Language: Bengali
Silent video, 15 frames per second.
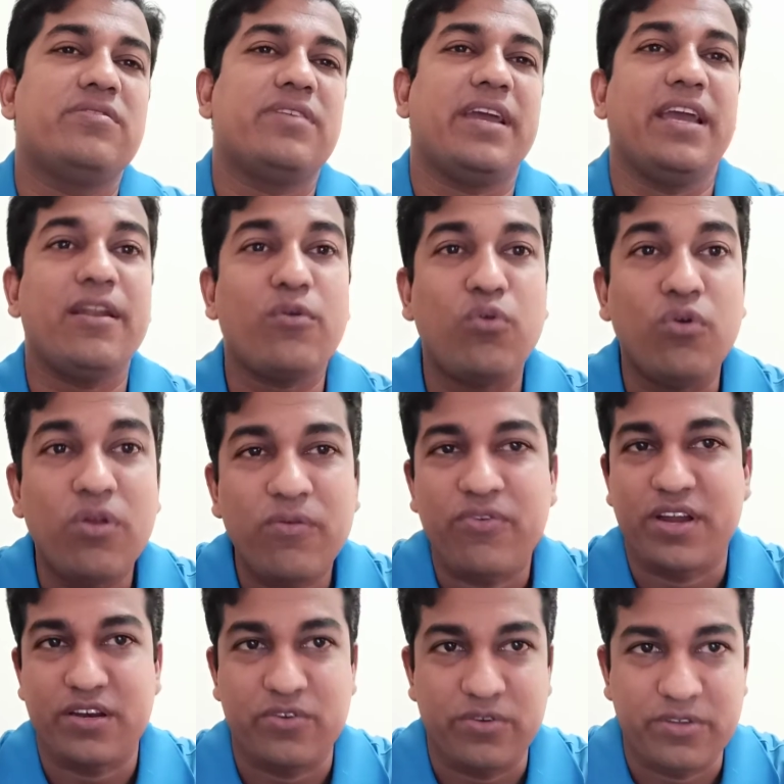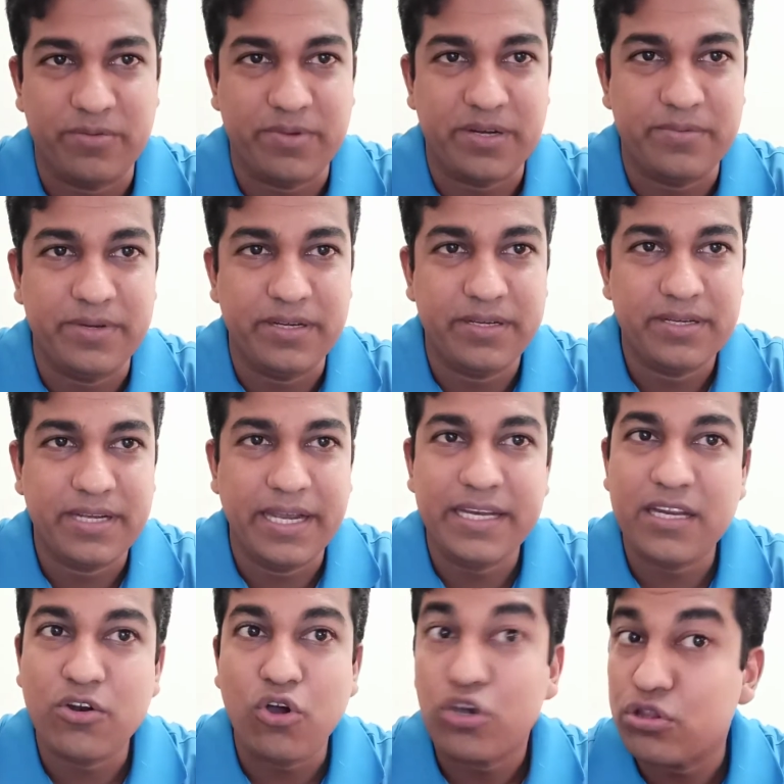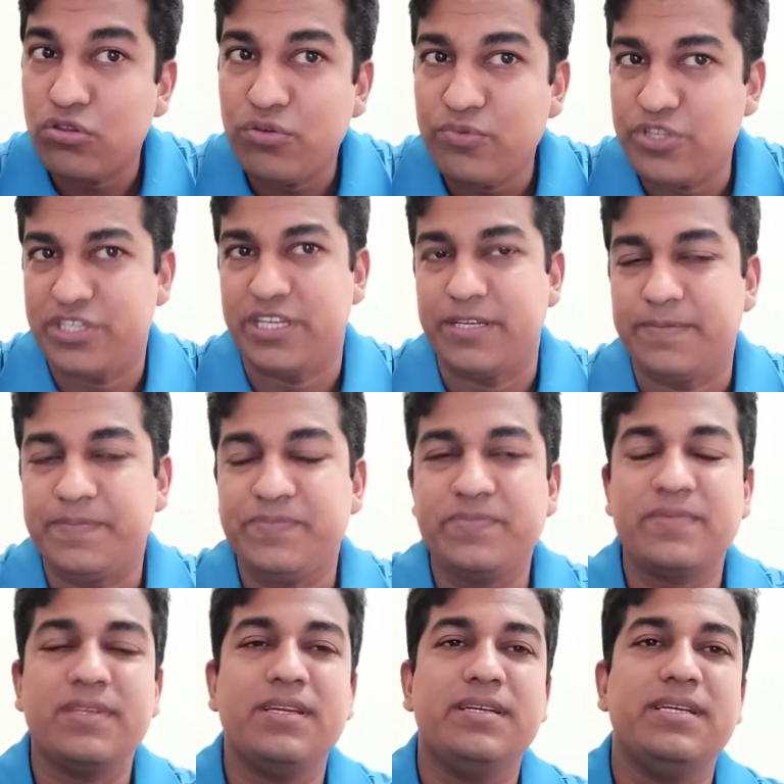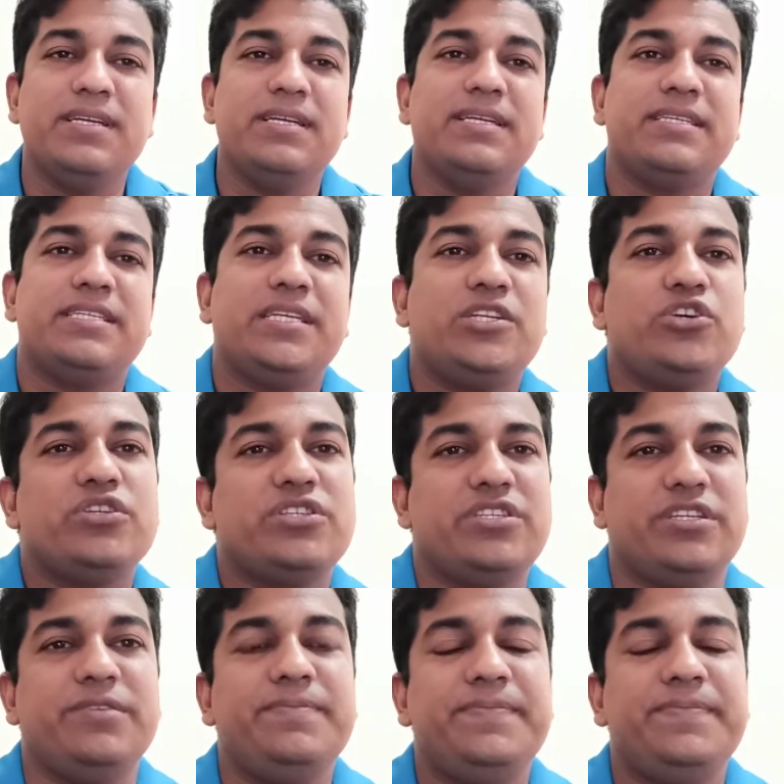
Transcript: অ্যালকোহল পান করতে পারবে এটার অর্থ বুঝছে সেটা হচ্ছে